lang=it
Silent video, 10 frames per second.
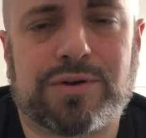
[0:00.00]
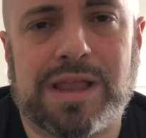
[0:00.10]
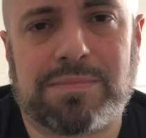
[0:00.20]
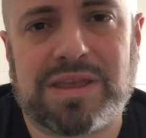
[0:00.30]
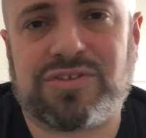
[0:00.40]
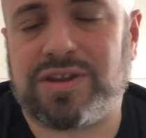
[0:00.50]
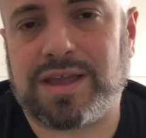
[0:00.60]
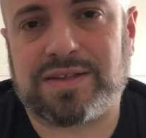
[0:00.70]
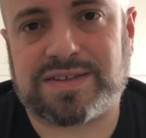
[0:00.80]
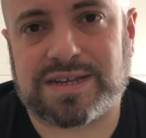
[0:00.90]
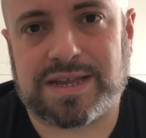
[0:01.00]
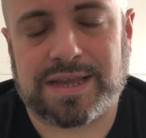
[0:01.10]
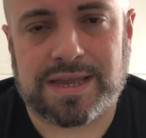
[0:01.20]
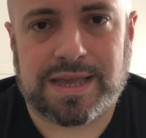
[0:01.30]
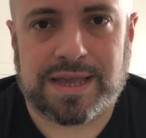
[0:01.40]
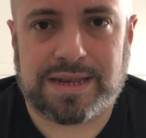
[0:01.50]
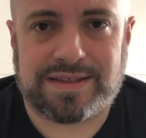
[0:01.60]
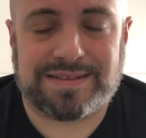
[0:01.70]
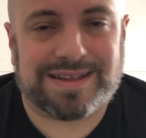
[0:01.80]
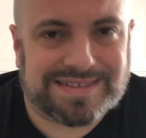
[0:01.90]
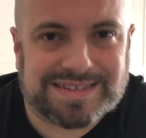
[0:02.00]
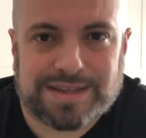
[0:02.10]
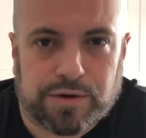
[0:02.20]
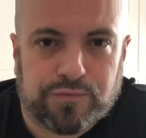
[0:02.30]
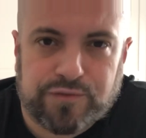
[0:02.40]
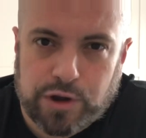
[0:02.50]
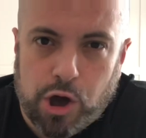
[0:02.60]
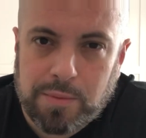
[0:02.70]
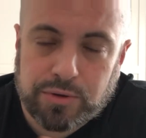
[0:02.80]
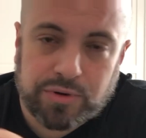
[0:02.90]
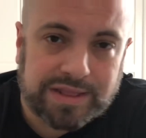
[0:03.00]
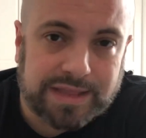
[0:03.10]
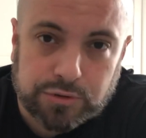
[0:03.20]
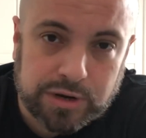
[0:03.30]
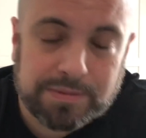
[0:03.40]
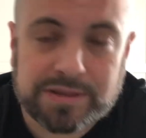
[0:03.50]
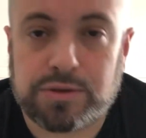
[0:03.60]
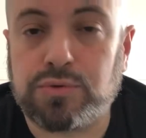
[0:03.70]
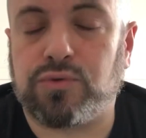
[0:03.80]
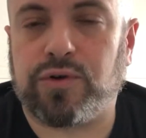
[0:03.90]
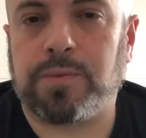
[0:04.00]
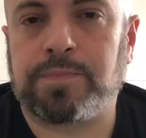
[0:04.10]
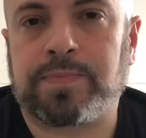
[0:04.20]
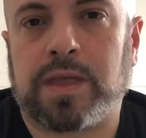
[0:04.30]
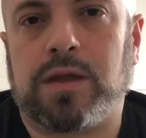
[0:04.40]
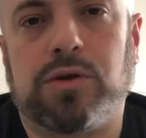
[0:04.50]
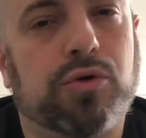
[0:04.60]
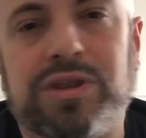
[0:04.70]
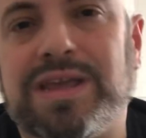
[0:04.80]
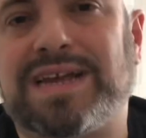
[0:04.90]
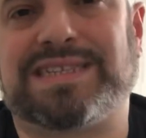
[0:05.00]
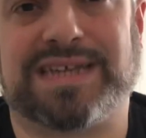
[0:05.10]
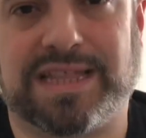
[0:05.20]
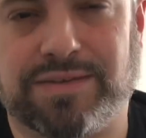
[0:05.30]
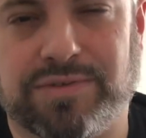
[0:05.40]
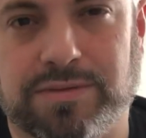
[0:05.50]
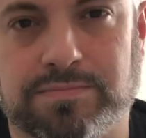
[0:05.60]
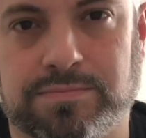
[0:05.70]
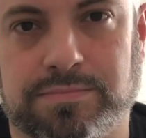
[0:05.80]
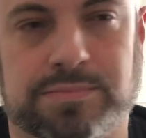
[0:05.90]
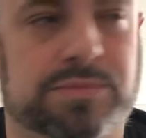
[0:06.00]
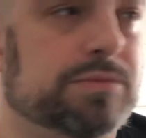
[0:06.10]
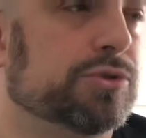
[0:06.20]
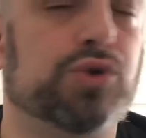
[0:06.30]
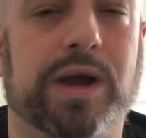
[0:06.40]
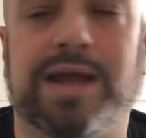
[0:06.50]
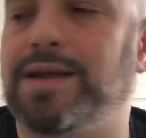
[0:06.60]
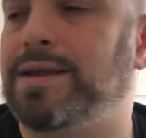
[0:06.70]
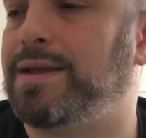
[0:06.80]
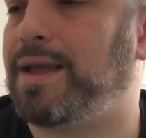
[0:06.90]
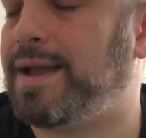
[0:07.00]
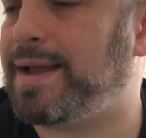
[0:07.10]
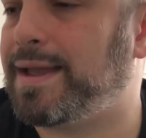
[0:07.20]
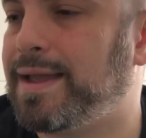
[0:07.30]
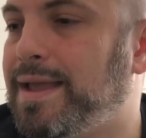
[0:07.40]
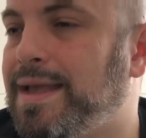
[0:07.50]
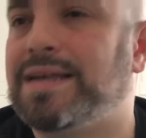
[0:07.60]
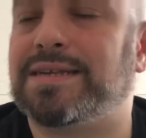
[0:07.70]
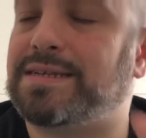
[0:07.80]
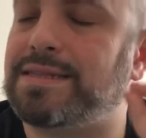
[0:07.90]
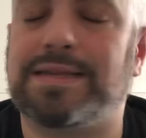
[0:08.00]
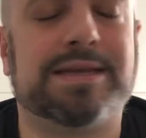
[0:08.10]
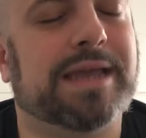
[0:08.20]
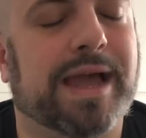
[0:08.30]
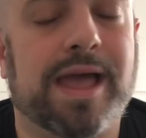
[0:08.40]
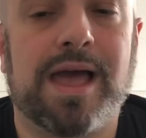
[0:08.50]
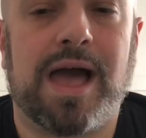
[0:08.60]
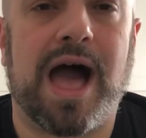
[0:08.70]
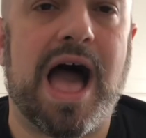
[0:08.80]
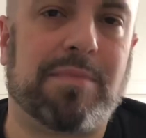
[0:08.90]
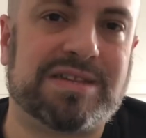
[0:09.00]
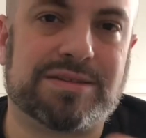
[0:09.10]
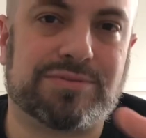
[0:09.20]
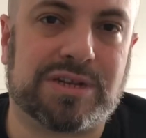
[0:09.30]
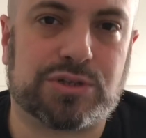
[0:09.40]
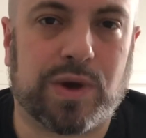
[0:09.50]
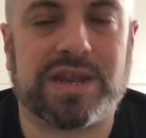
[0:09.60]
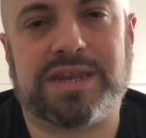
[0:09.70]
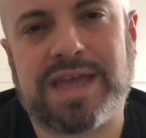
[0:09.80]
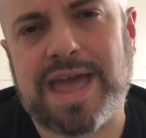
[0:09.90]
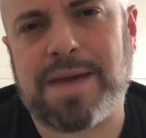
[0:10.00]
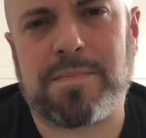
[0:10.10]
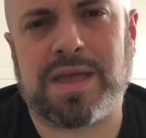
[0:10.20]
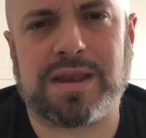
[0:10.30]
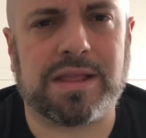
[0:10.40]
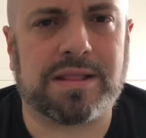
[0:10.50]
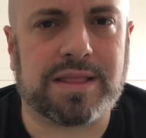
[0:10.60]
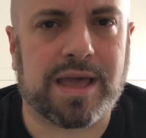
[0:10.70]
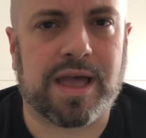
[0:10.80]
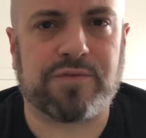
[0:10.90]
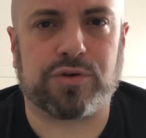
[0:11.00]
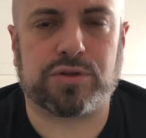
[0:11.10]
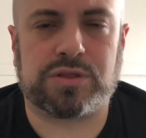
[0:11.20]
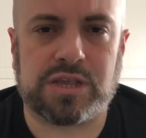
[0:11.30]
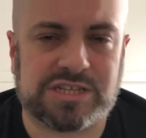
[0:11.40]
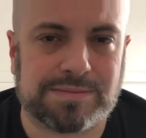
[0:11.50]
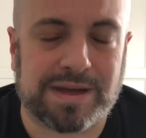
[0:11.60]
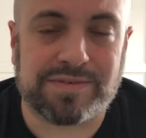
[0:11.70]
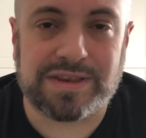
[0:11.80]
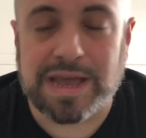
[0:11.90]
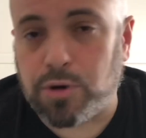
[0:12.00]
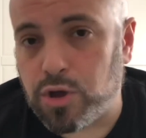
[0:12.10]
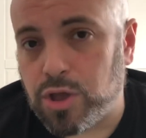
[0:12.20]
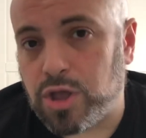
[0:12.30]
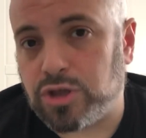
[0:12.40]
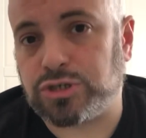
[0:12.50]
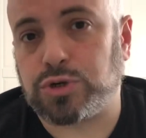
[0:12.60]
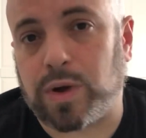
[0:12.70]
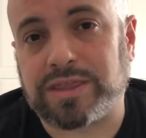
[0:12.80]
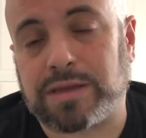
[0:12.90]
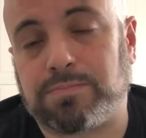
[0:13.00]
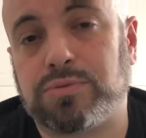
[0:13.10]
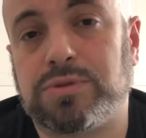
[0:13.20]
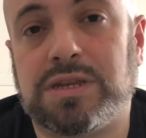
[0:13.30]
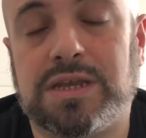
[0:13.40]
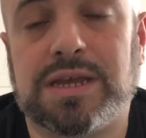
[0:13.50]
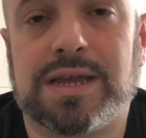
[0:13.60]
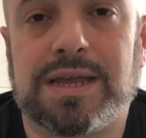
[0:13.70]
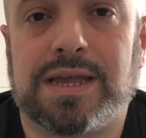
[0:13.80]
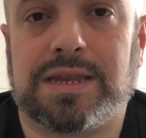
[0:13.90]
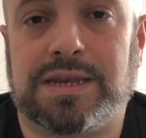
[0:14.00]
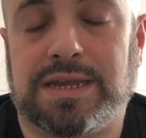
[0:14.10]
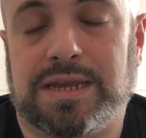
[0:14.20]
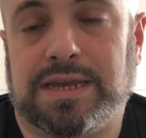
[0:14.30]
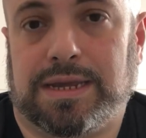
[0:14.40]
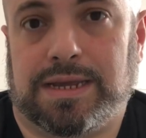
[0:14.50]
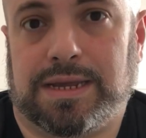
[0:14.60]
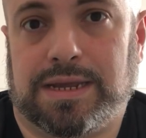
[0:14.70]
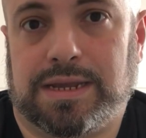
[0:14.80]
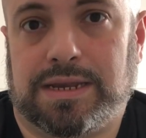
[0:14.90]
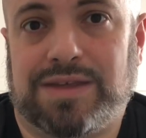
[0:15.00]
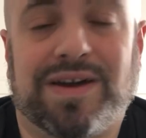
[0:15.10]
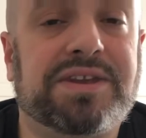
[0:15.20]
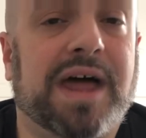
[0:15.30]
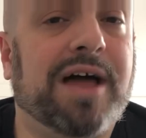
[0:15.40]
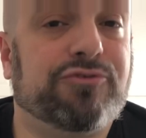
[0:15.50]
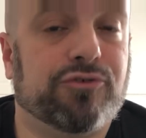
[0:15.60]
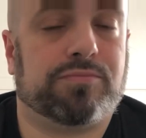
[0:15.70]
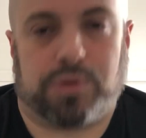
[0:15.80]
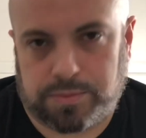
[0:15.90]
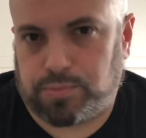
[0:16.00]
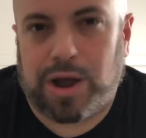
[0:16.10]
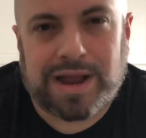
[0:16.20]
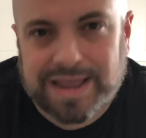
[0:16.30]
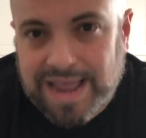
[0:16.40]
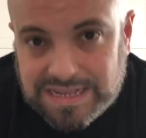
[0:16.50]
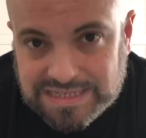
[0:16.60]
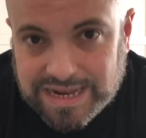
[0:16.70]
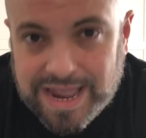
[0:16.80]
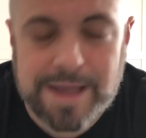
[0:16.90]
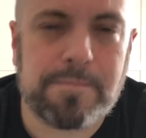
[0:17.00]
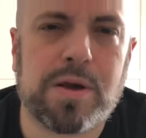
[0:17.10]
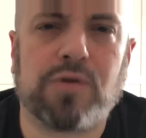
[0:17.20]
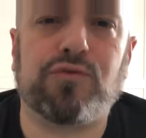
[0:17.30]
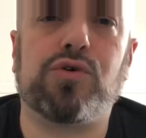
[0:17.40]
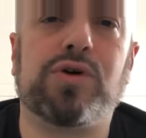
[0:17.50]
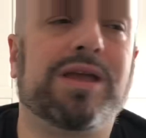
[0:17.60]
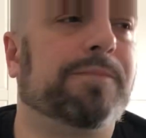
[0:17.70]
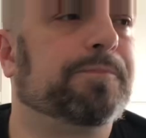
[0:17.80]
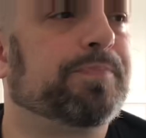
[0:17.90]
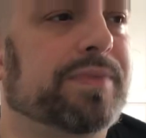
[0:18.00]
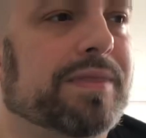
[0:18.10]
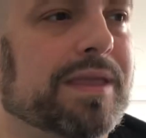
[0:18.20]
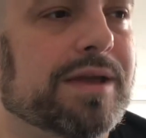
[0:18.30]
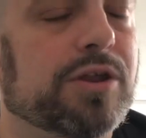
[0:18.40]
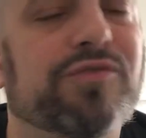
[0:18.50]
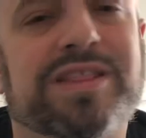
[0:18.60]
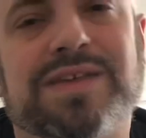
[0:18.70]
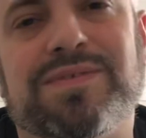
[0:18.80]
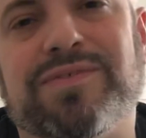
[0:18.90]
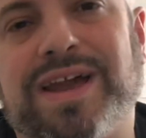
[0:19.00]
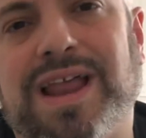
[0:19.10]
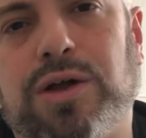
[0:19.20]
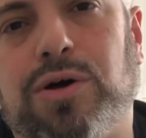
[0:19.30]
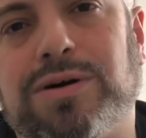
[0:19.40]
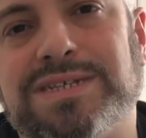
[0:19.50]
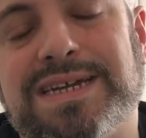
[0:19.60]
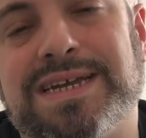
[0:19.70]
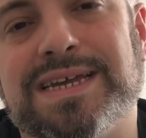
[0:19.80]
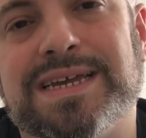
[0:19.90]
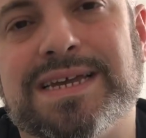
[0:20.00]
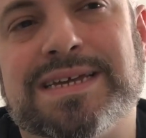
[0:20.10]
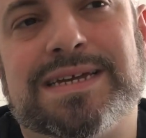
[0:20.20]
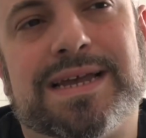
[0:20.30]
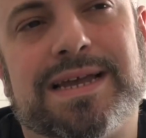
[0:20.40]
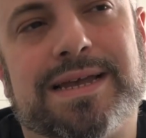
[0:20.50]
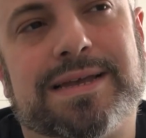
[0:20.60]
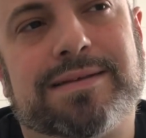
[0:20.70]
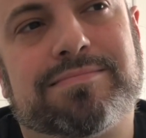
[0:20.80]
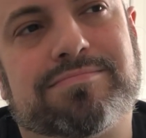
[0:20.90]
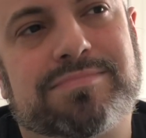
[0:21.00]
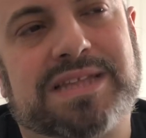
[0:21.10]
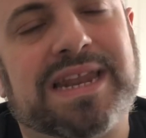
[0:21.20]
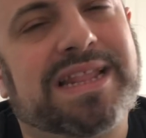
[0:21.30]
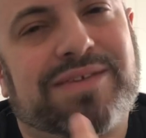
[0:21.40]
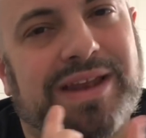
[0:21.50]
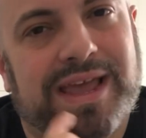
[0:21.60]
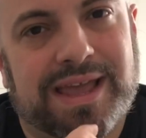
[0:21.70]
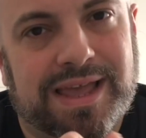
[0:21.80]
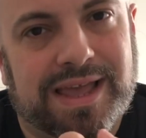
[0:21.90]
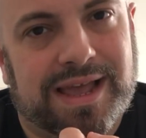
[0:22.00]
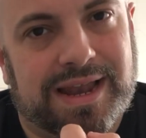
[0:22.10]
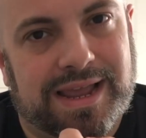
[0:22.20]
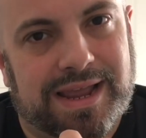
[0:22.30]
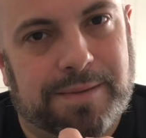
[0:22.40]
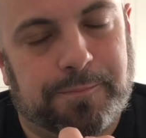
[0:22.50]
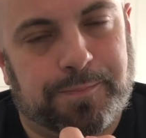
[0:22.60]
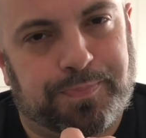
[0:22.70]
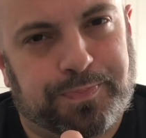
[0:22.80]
amici di, essere, di, di assistere a un fenomeno, un attacco da parte di un gufo, non incazzatevi. Cioè, eh, se sentite dire, ah ma siete una squadra di M, l'Inter è fortissima, vi diamo 50 punti di, di, di vantaggio, poi può anche essere, eh, però voi dovete vivere la cosa, eh, tenetevi le, le, mm,